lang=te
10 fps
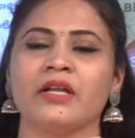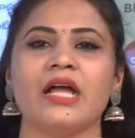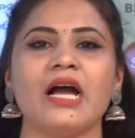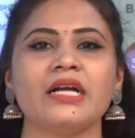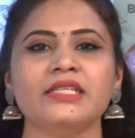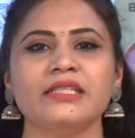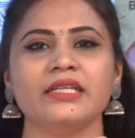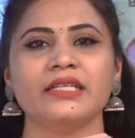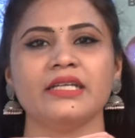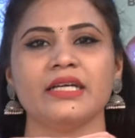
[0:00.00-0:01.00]
నాగ
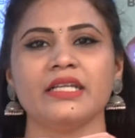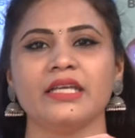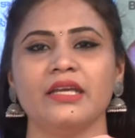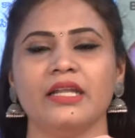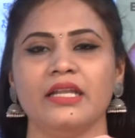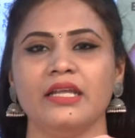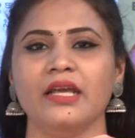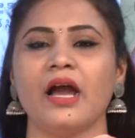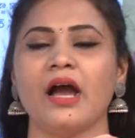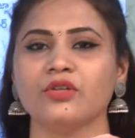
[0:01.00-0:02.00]
చైతన్య దగ్గరికి వెళ్ళి
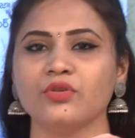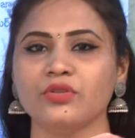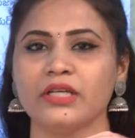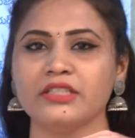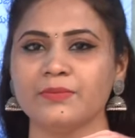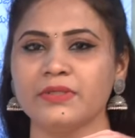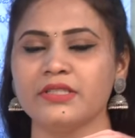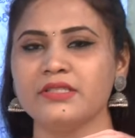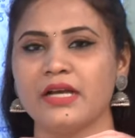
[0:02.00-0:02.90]
ఆగుతుందని చెప్పేసి